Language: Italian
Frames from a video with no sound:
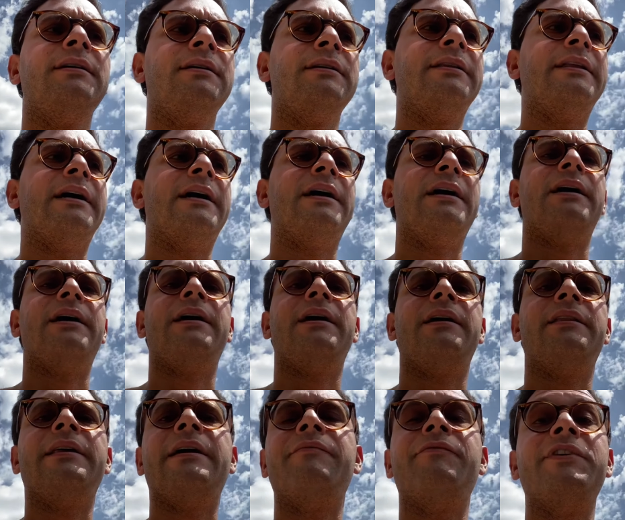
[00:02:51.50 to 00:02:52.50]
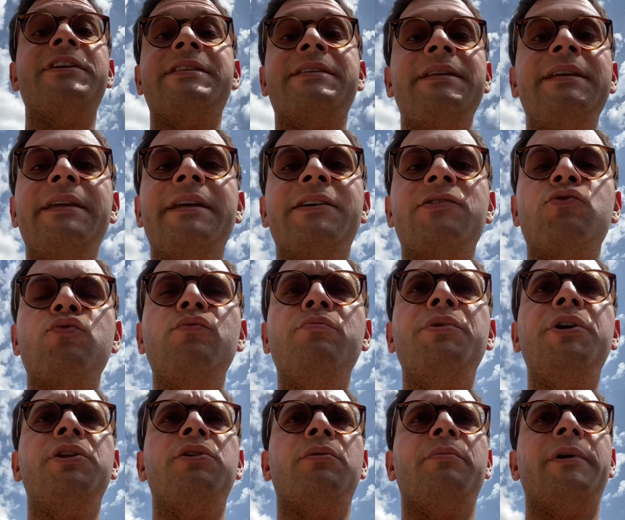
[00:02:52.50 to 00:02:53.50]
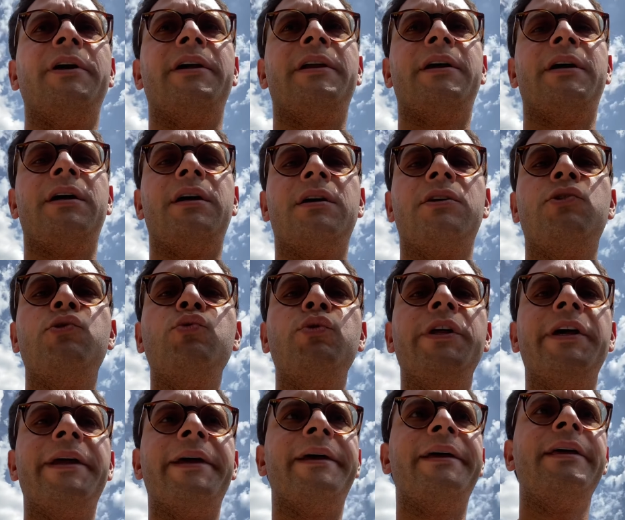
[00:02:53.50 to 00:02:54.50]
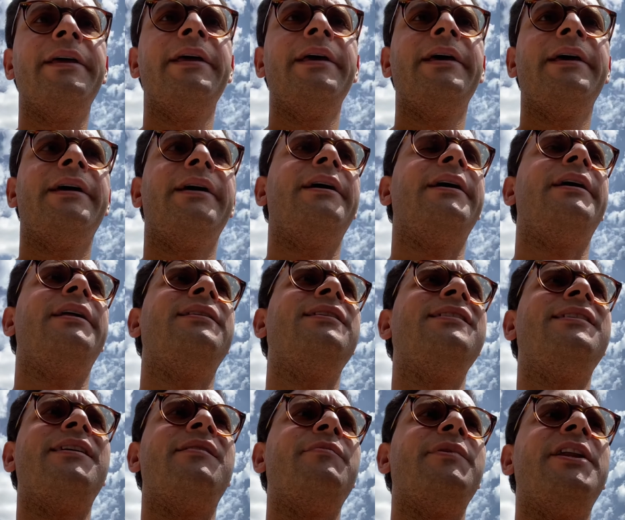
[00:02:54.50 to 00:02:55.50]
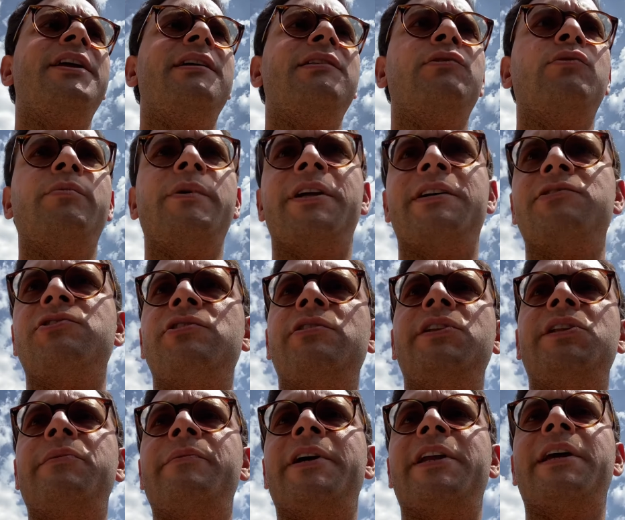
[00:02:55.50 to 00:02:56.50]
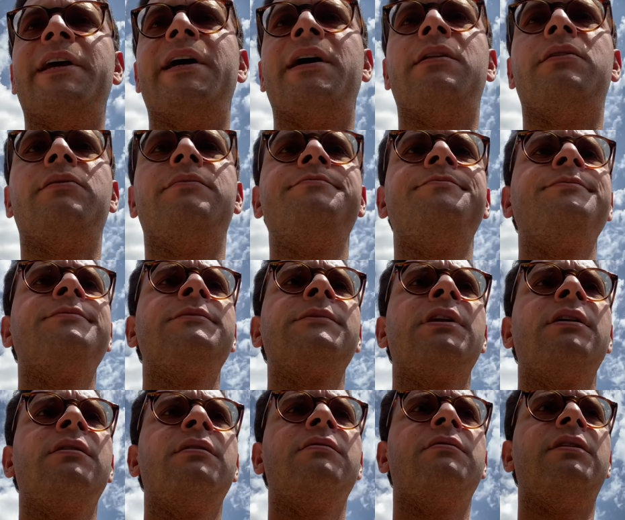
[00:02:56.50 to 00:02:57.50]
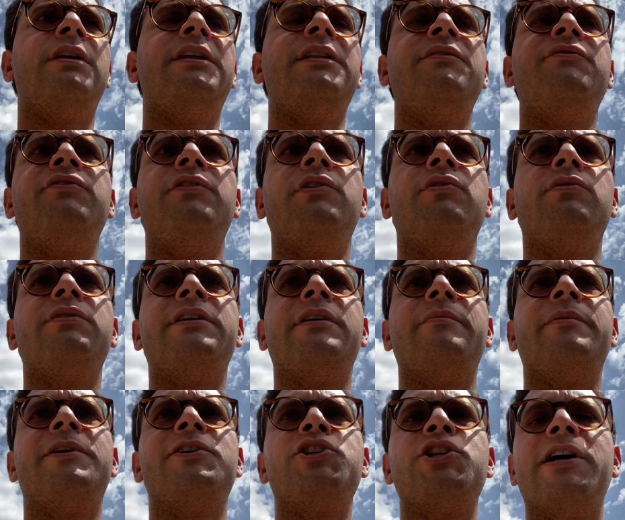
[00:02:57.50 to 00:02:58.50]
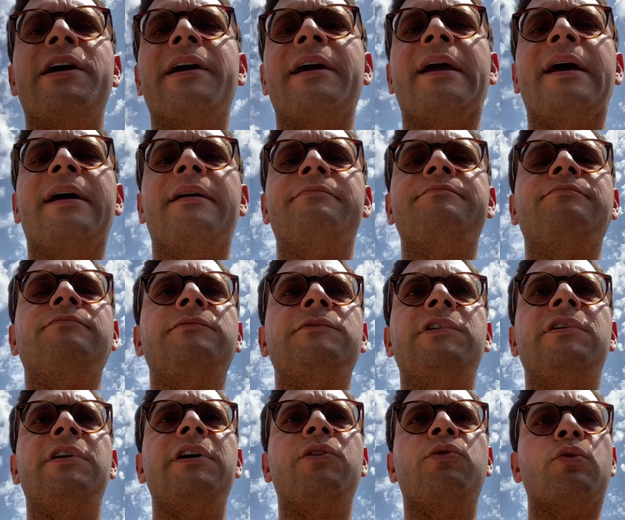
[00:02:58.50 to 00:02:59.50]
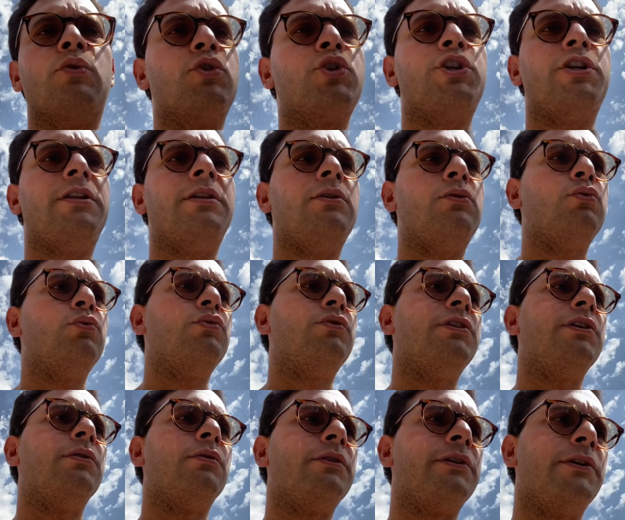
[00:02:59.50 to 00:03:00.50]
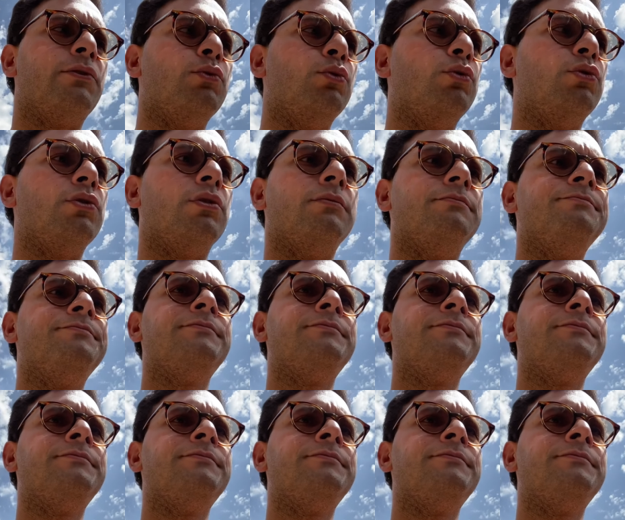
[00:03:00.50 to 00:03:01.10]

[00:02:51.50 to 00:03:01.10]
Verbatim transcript: da, da investire subito per chiudere eh, determinate operazioni di mercato. Le difficoltà per Sciacca le conoscete tutti, oltretutto